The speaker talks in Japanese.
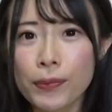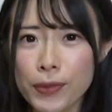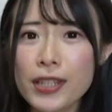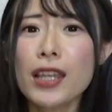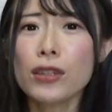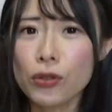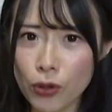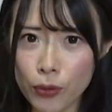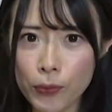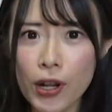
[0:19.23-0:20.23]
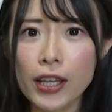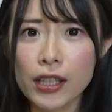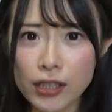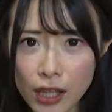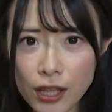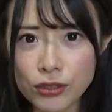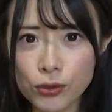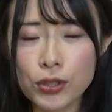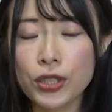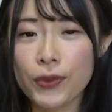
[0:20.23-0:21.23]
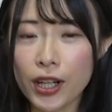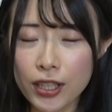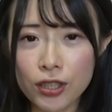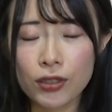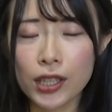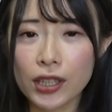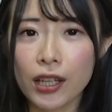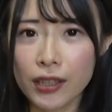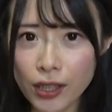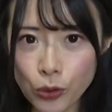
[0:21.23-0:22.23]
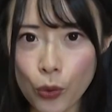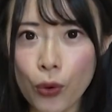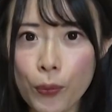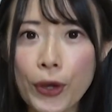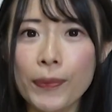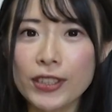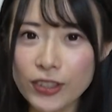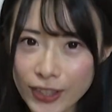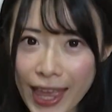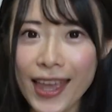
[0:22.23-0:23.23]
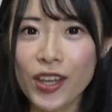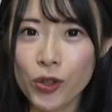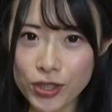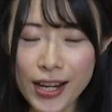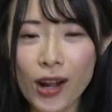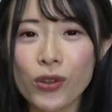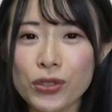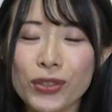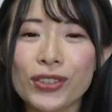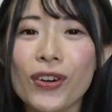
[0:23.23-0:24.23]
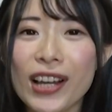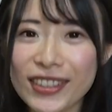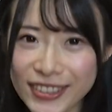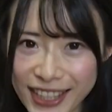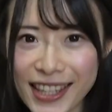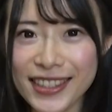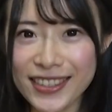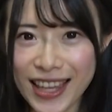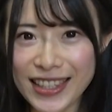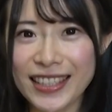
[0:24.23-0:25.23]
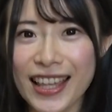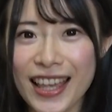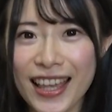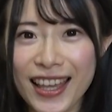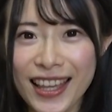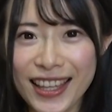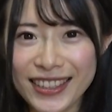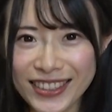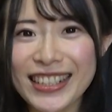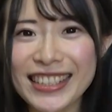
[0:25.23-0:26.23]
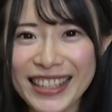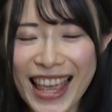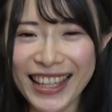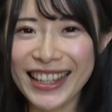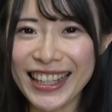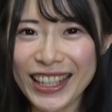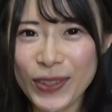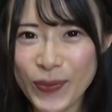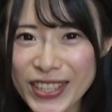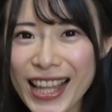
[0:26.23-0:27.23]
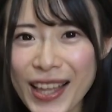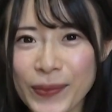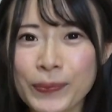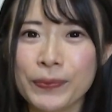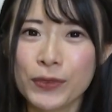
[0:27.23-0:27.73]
プレゼントのもらい方が少し分かりにくかったかなと思いますので、こちら補足動画として付けさせ、作らせていただきました。